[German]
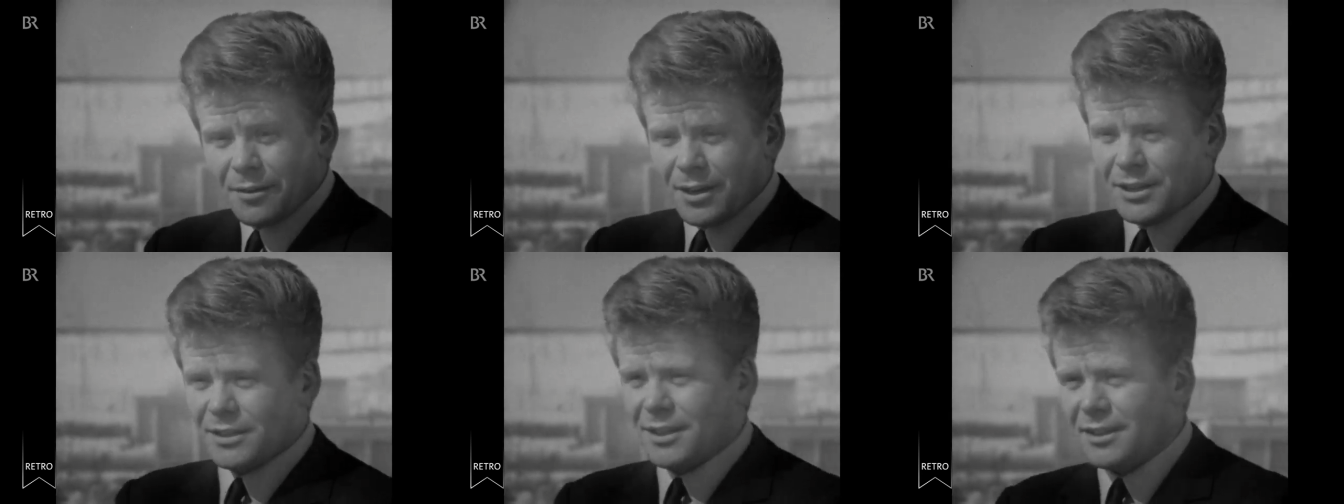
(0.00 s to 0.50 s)

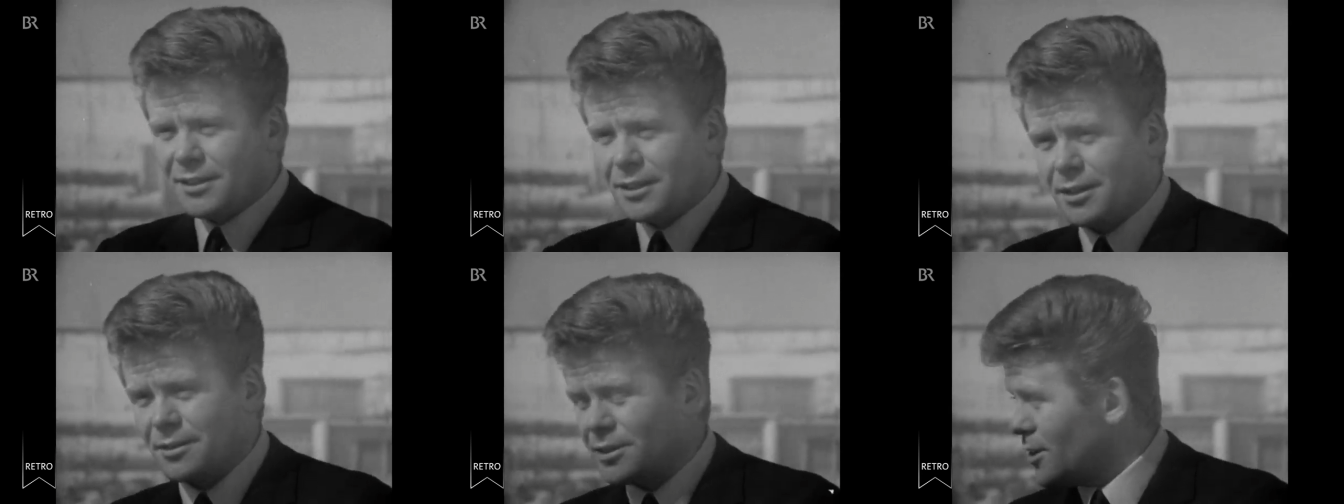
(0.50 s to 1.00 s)
Weil das ist
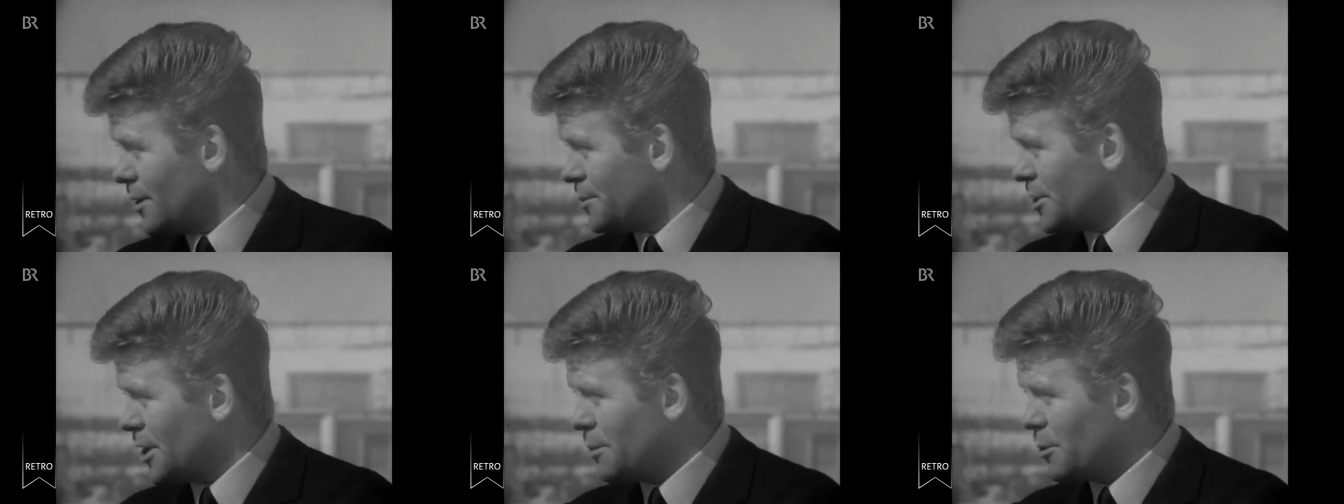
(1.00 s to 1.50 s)
ihre, im
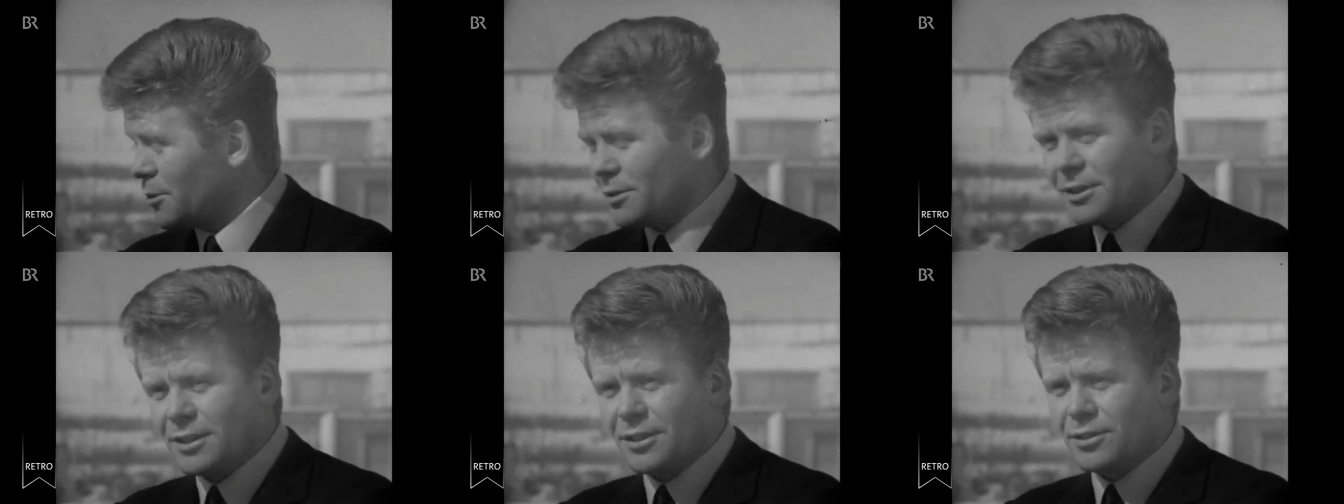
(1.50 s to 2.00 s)
Schneeboden
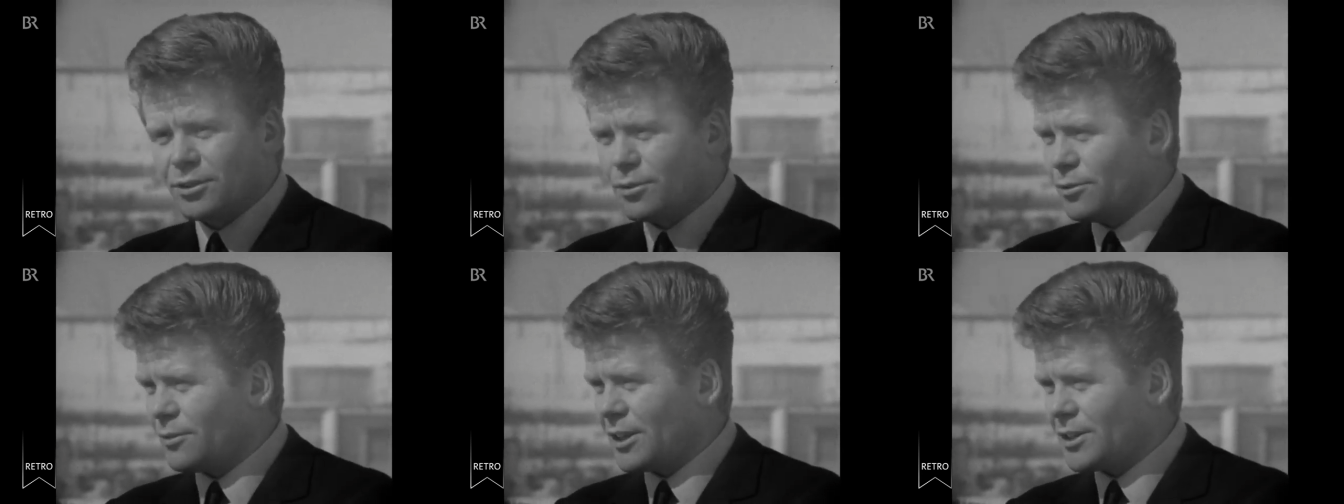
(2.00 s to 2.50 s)
sind die so
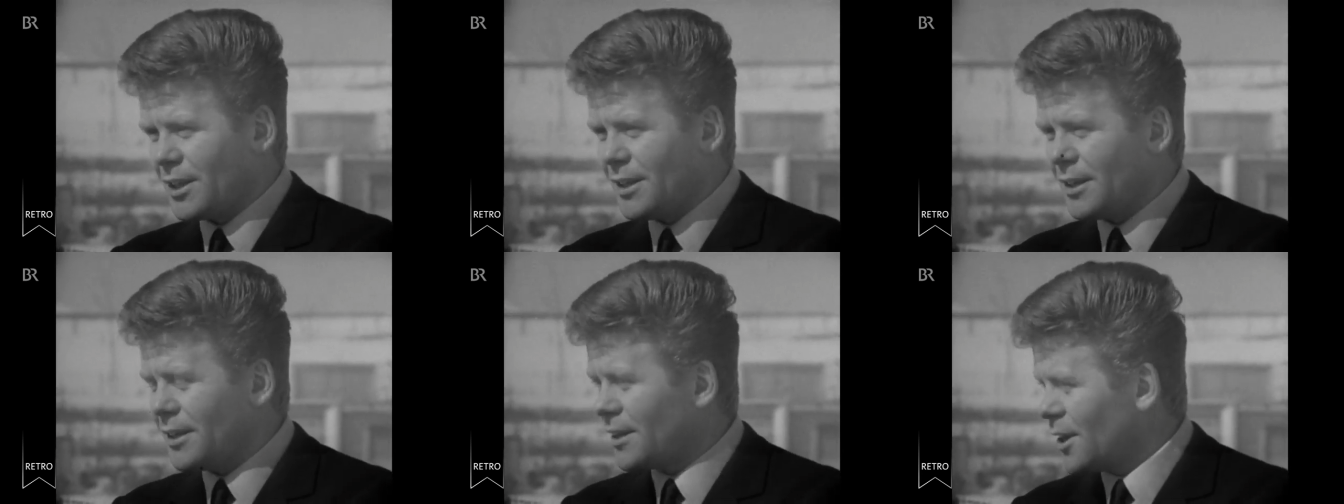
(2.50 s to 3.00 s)

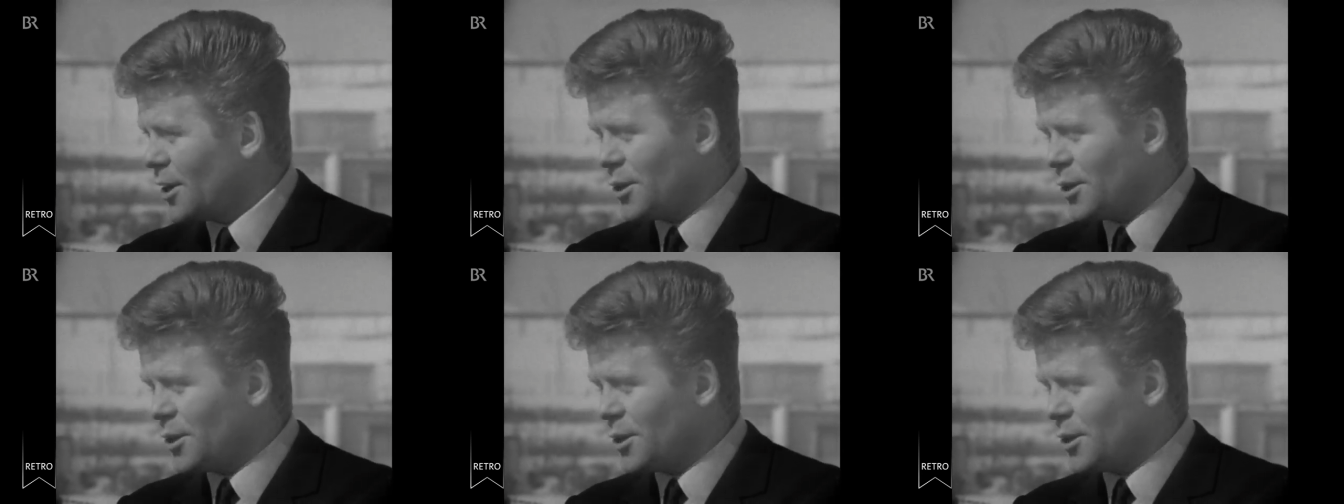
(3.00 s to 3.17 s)
unwahrscheinlich.